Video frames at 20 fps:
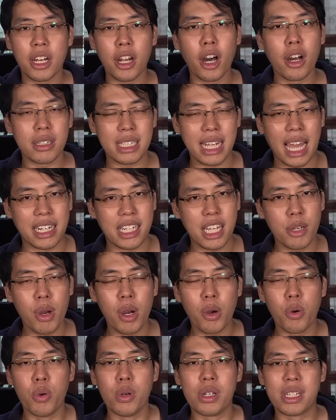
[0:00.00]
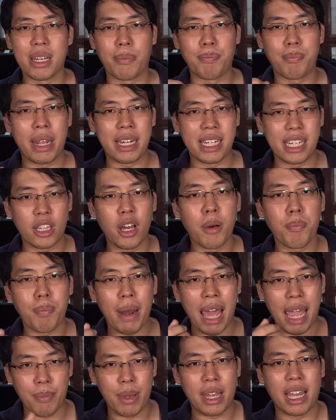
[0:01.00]
นอกจากที่ว่าคุณจำเป็นจะต้องแป
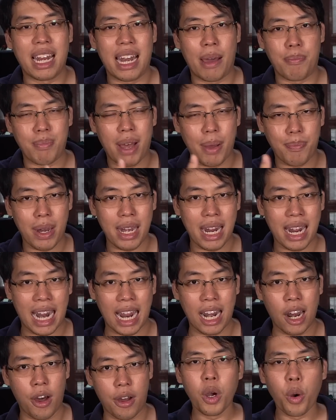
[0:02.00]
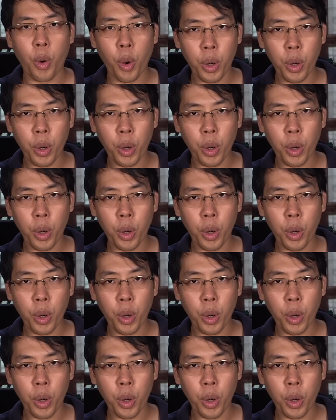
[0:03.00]
ลงมันกลับมาเป็นอนาล็อก